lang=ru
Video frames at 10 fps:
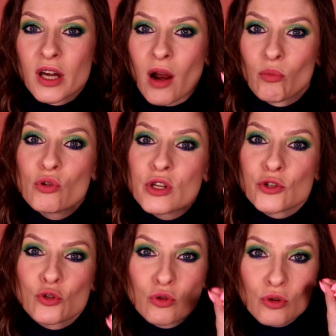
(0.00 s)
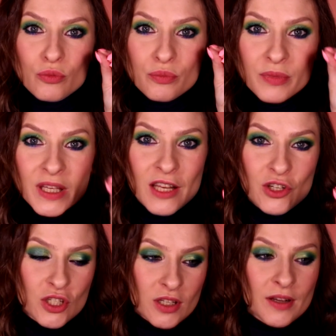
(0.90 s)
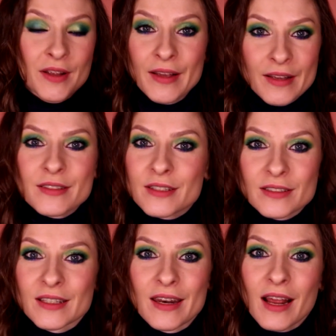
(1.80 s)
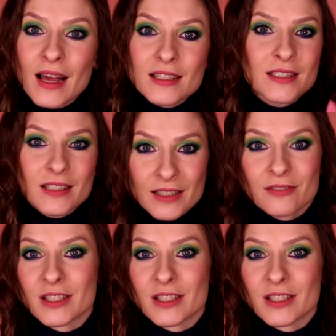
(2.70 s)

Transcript: на граммулечку меньше засорять и